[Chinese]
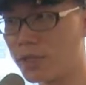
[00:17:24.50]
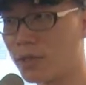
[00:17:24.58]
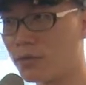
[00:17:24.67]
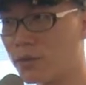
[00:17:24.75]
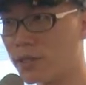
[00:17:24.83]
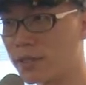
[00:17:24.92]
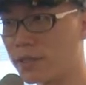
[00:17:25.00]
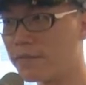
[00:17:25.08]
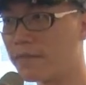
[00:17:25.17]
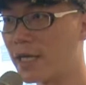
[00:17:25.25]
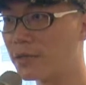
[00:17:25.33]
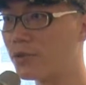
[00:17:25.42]
讨论跟
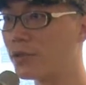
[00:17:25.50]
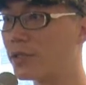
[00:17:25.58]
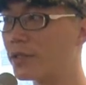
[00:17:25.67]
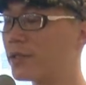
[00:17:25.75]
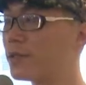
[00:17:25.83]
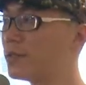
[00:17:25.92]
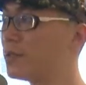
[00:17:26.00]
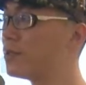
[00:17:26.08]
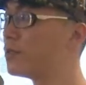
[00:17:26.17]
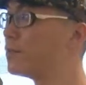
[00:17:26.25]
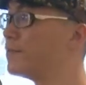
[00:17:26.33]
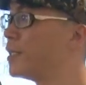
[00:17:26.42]
发掘。
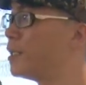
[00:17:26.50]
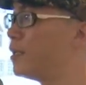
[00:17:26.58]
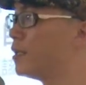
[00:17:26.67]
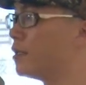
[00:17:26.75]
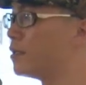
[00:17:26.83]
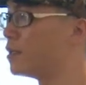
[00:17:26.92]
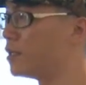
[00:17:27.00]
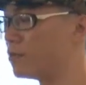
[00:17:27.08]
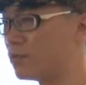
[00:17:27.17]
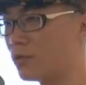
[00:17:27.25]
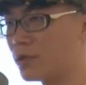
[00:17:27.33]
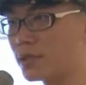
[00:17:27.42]
你
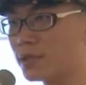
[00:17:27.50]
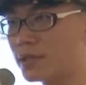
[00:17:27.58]
如果